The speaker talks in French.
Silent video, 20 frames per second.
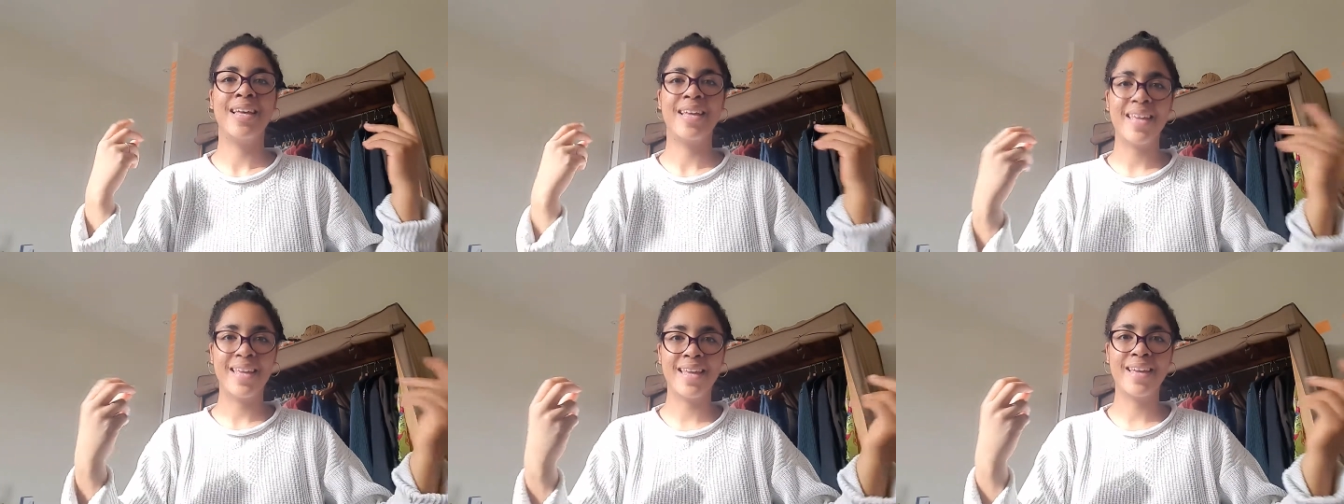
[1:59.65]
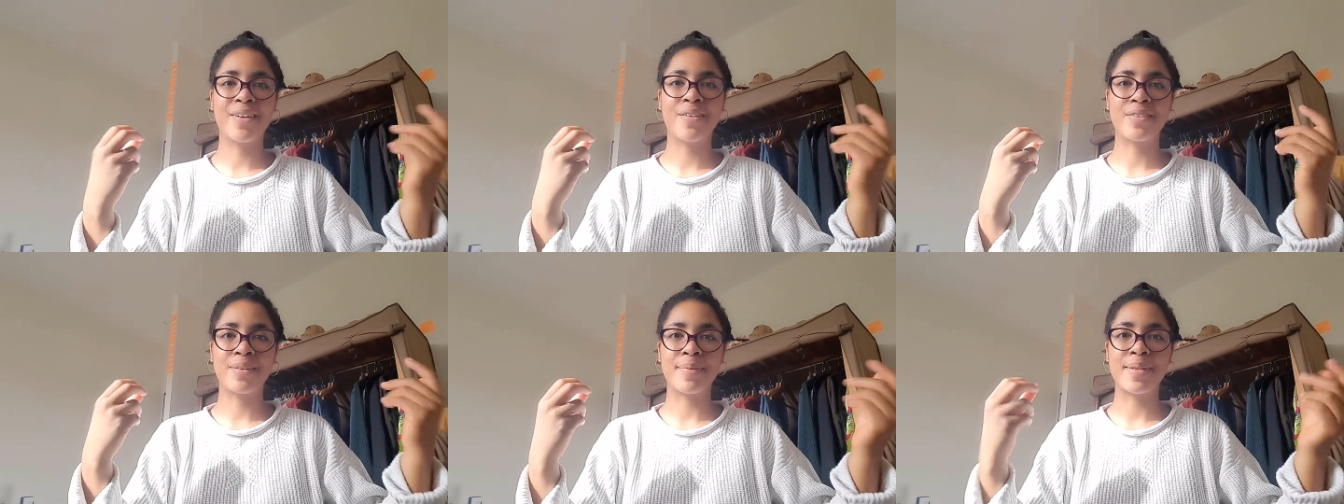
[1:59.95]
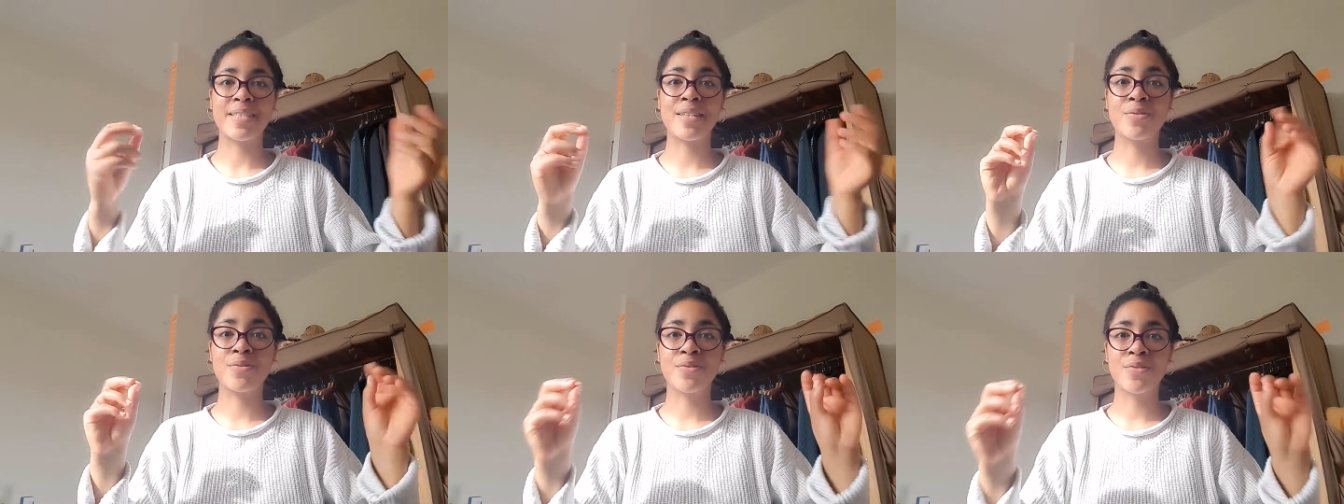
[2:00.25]
et que tu as
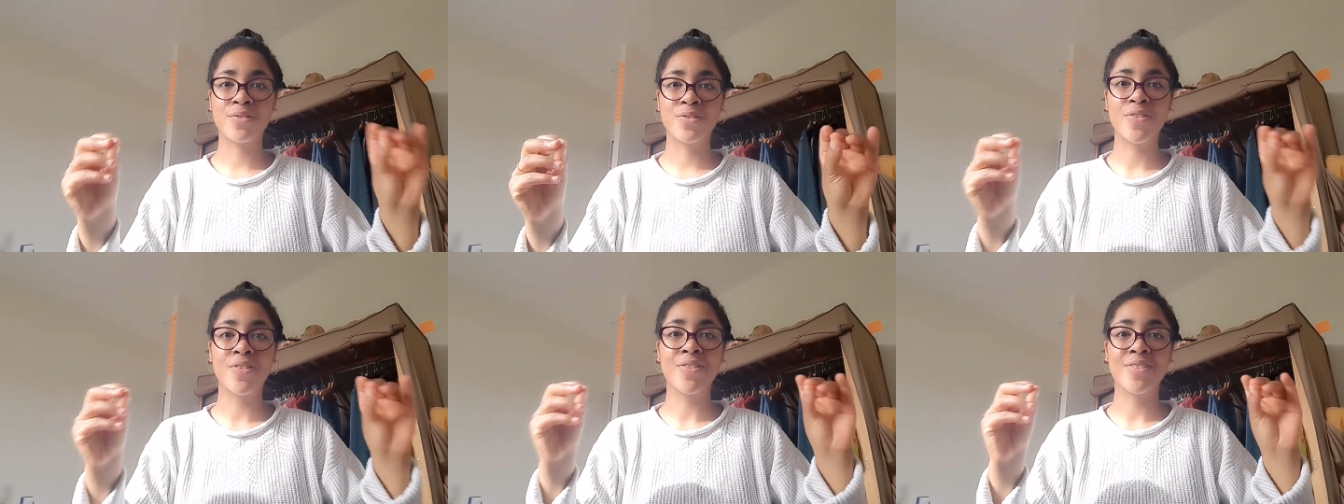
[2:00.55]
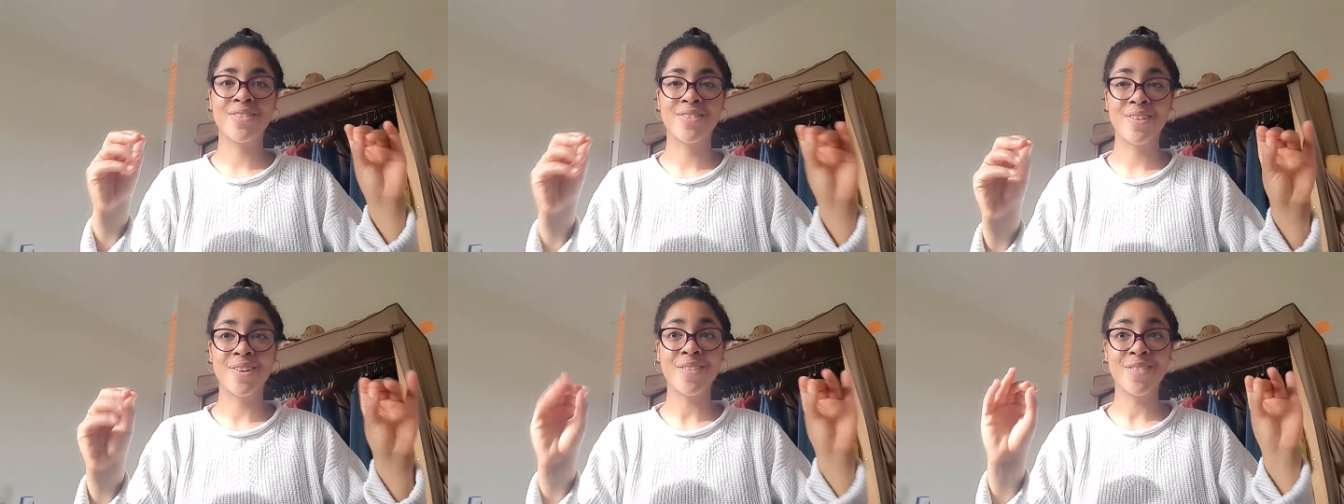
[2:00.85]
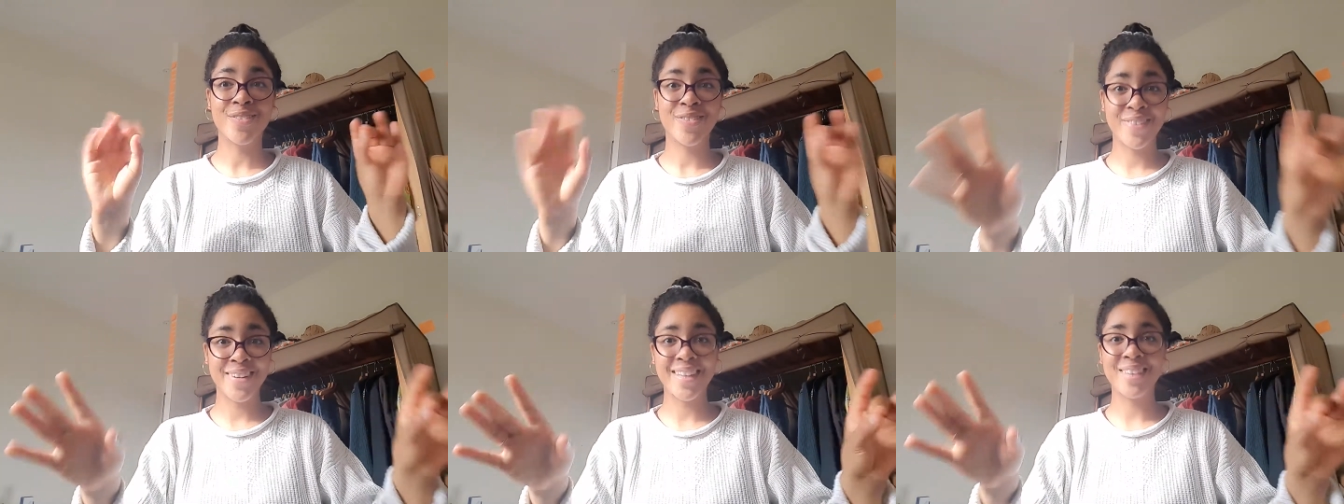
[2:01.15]
passé tout ton temps dans
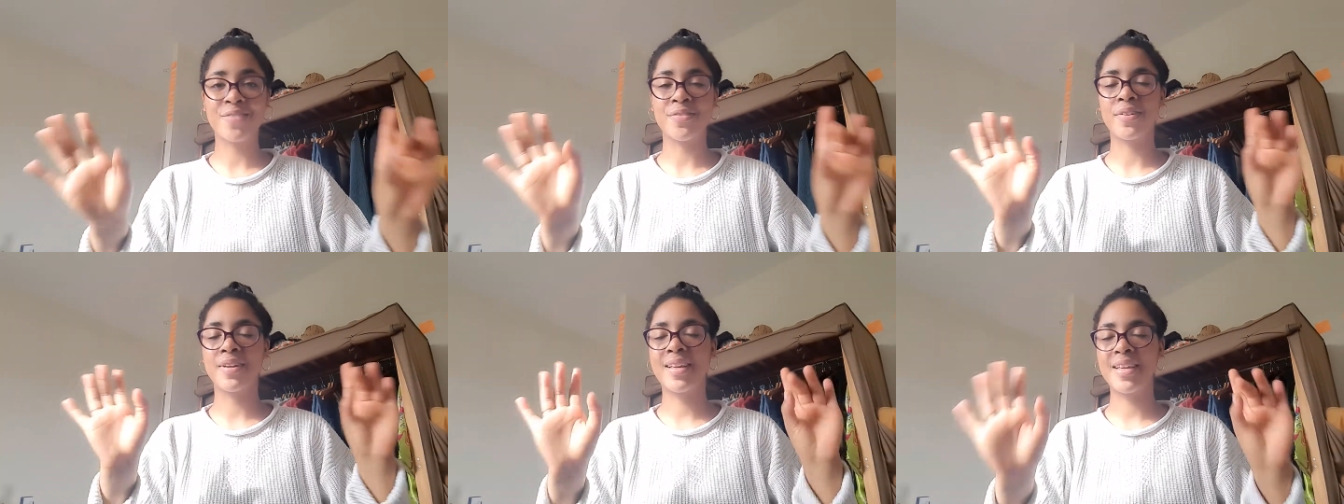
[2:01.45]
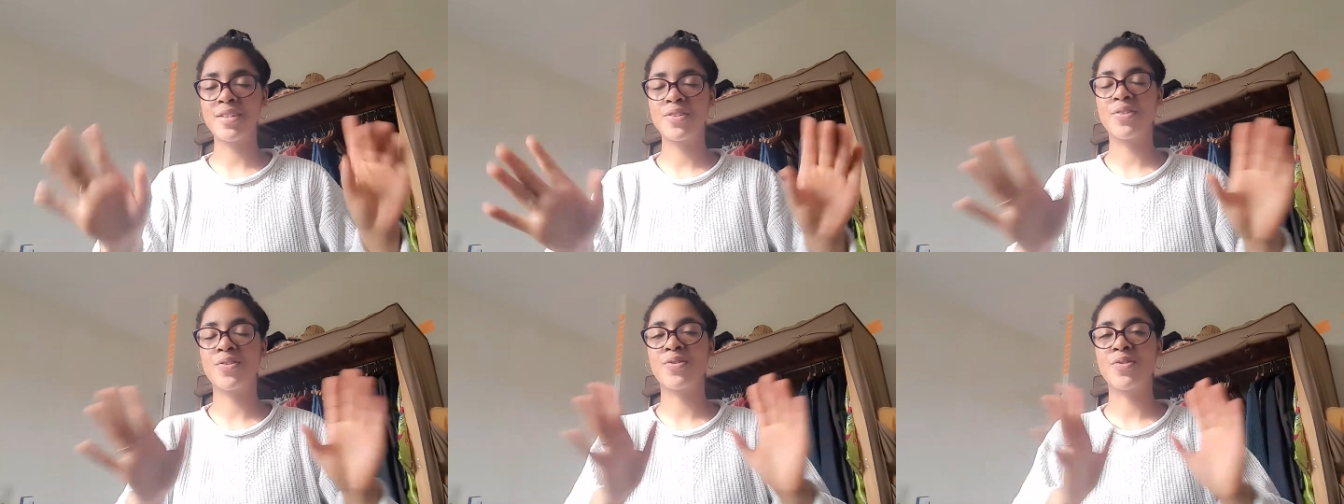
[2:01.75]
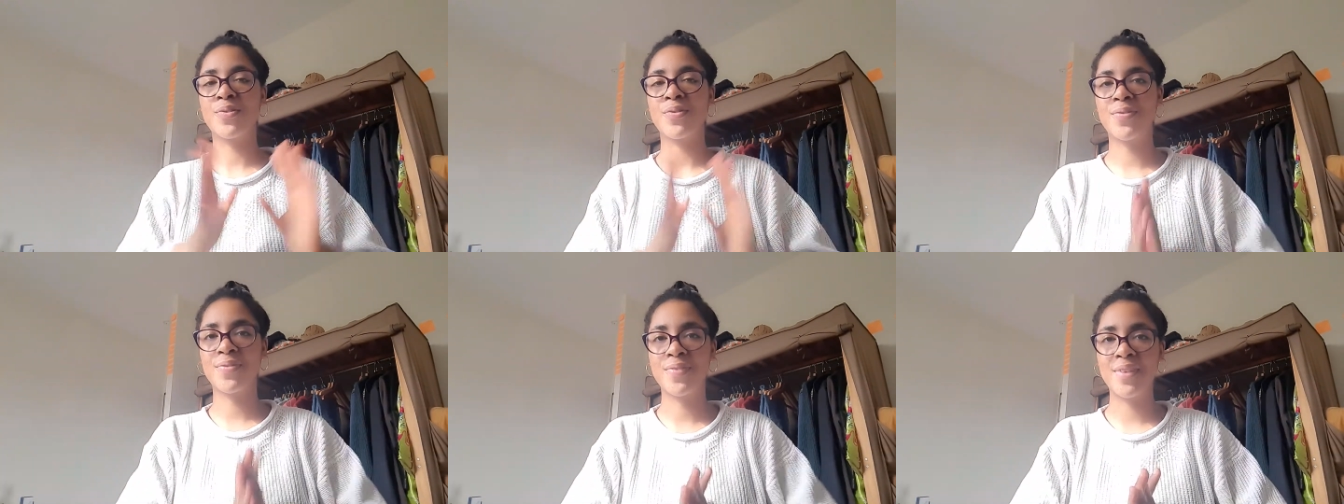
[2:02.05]
ton lit. Donc qu'est-ce que
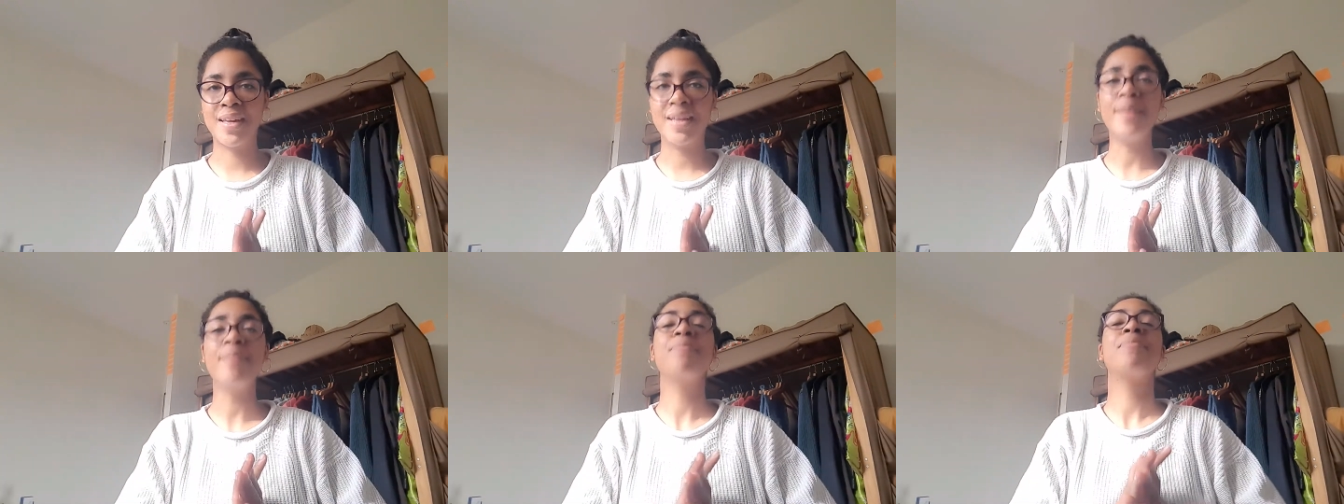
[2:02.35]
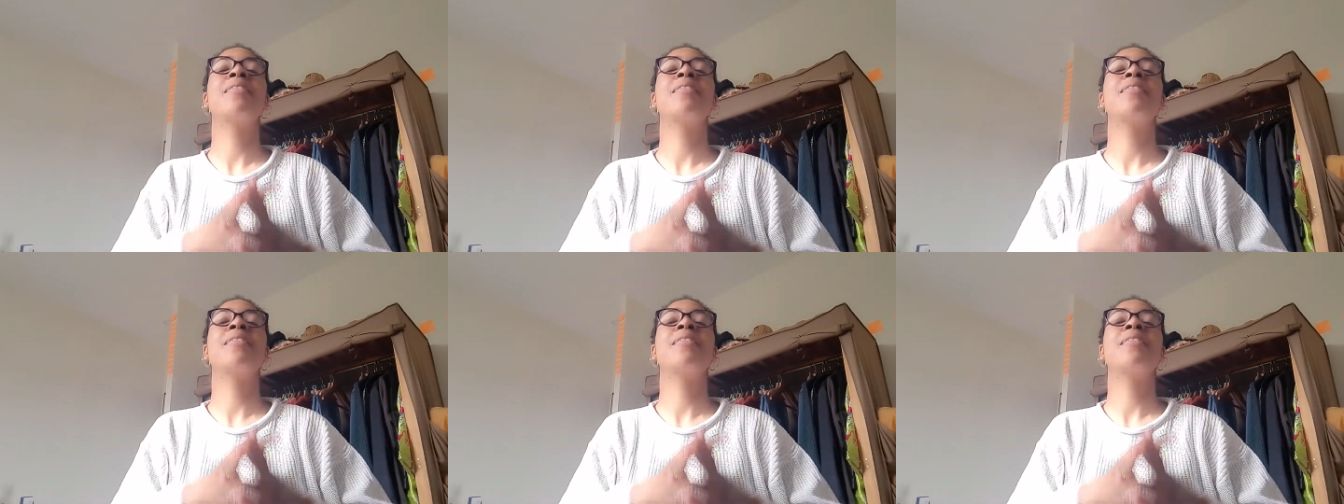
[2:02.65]
je fais